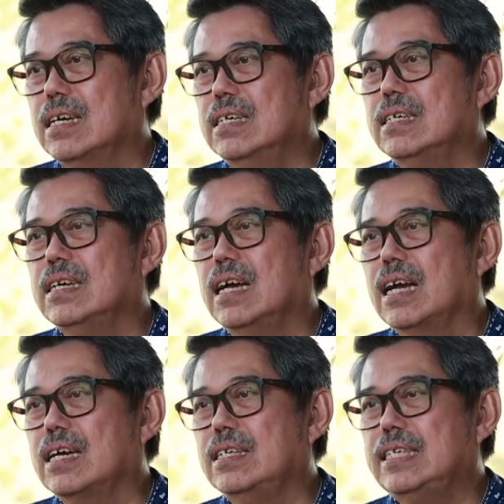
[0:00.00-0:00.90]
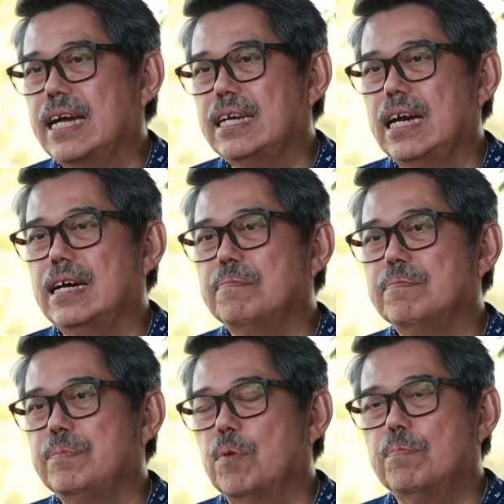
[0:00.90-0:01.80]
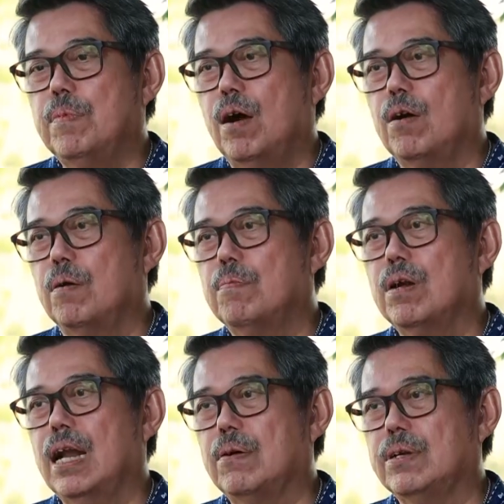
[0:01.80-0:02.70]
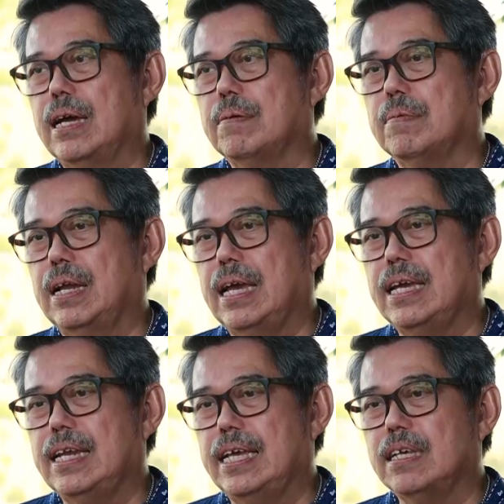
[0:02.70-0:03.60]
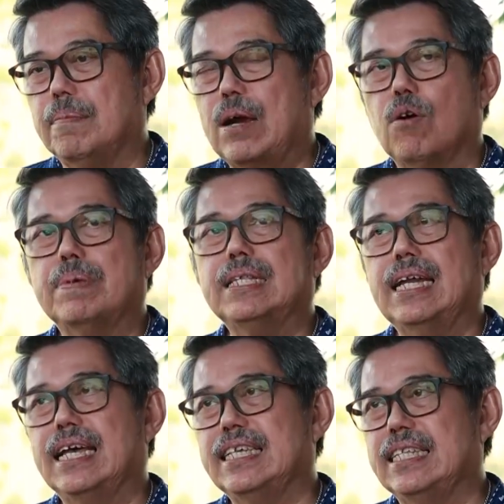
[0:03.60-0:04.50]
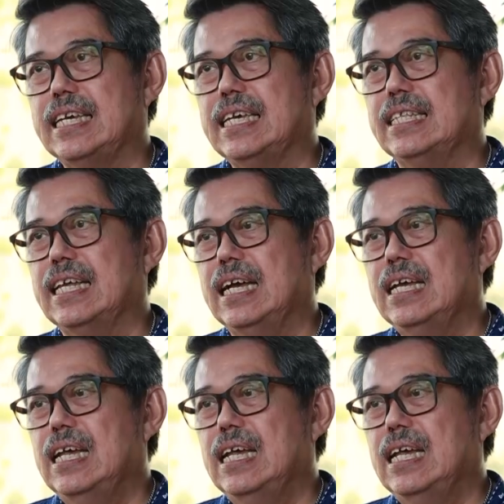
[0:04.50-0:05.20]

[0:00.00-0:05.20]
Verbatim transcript: คือคือจากเดิมมุมมองของพวกเราเนี่ยในในสมาคมพัฒนาเศรษฐกิจเนี่ย